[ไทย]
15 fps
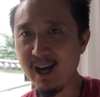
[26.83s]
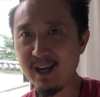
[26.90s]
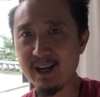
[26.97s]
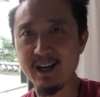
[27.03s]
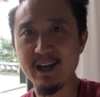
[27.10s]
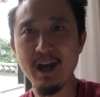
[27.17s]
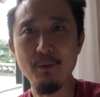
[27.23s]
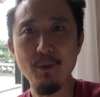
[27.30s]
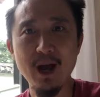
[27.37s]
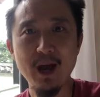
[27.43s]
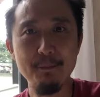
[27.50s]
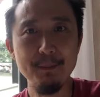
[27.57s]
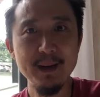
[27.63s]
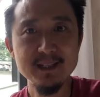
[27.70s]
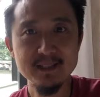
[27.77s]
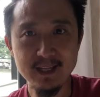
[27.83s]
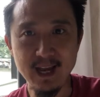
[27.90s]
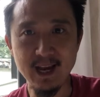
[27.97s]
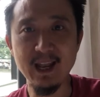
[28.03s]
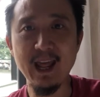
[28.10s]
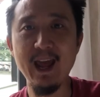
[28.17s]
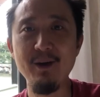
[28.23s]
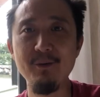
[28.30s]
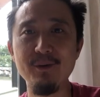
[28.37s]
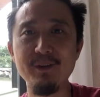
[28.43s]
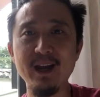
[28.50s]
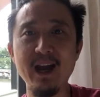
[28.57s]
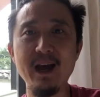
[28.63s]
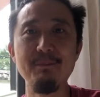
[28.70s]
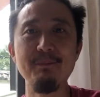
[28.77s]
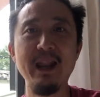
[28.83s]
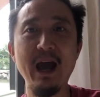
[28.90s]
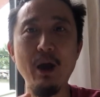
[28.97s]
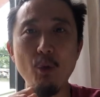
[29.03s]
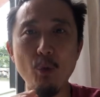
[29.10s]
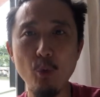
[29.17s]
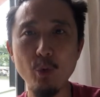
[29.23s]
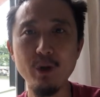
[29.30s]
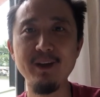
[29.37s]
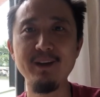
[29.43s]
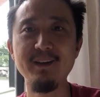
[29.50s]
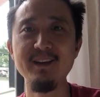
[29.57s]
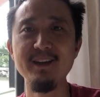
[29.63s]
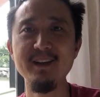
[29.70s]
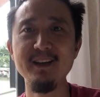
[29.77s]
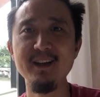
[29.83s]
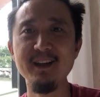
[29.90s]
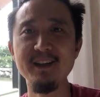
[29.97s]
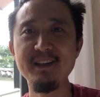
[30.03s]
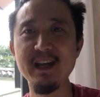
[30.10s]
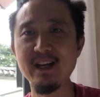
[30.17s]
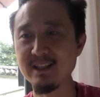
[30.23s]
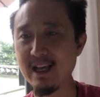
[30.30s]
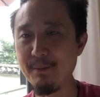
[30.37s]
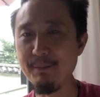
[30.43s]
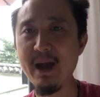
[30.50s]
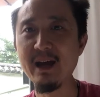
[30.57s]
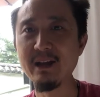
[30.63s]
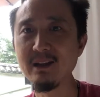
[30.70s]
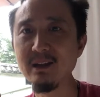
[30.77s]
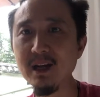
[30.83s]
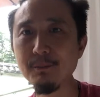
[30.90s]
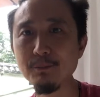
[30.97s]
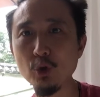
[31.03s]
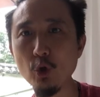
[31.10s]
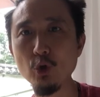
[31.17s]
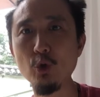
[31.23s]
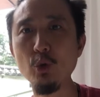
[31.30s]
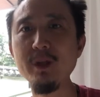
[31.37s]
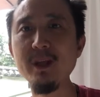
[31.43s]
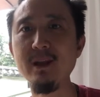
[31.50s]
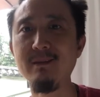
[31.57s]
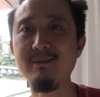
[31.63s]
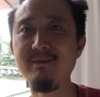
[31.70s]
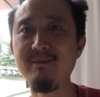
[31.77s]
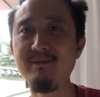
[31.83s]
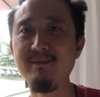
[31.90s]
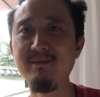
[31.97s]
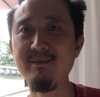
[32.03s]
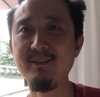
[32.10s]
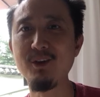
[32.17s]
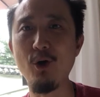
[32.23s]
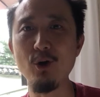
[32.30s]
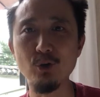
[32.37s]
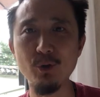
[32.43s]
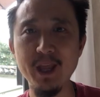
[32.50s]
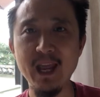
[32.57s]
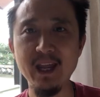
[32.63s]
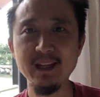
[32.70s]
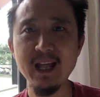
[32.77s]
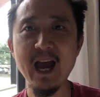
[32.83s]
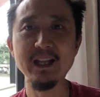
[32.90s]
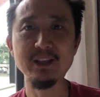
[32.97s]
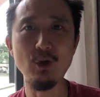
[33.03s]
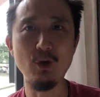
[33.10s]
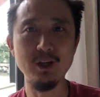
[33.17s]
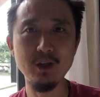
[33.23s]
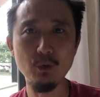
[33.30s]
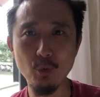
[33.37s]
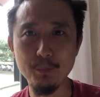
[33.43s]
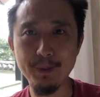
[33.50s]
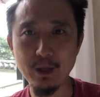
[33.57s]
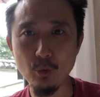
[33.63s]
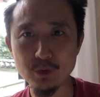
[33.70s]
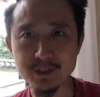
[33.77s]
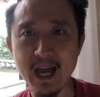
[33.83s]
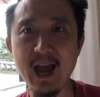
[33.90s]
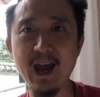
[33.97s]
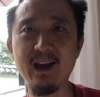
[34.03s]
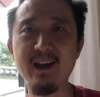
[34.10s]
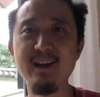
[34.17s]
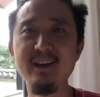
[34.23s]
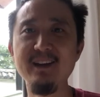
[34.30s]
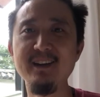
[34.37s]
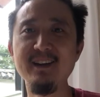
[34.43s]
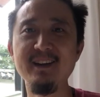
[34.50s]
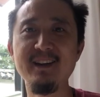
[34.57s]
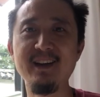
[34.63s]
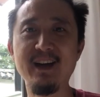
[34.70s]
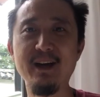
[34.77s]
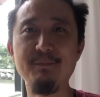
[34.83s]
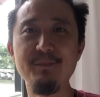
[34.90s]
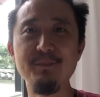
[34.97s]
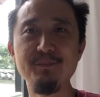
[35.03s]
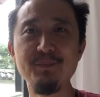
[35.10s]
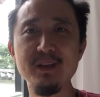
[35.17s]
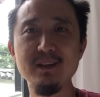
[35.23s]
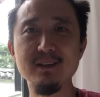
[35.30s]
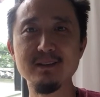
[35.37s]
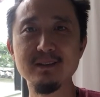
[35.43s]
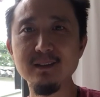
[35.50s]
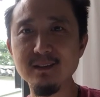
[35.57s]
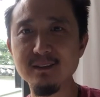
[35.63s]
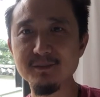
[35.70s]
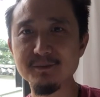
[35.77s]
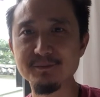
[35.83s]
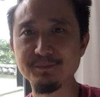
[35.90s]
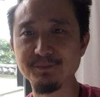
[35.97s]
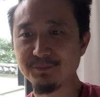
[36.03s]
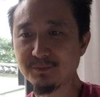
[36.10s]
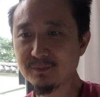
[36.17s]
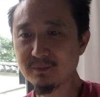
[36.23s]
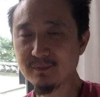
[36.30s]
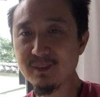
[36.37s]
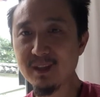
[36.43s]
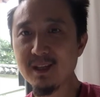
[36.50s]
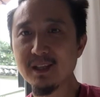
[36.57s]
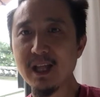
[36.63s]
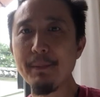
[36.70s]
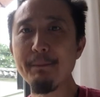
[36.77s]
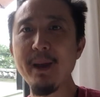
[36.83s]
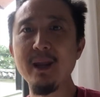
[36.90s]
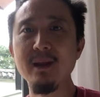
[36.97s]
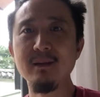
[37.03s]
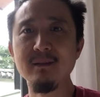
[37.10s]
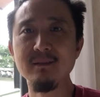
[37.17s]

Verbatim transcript: คล้ายๆว่าไม่เสี่ยงแล้วนะครับแล้วคุณยังสามารถเริ่มต้นธุรกิจของตัวเองได้ตอนที่คุณเป็นลูกจ้างนะครับซึ่งถ้าเป็น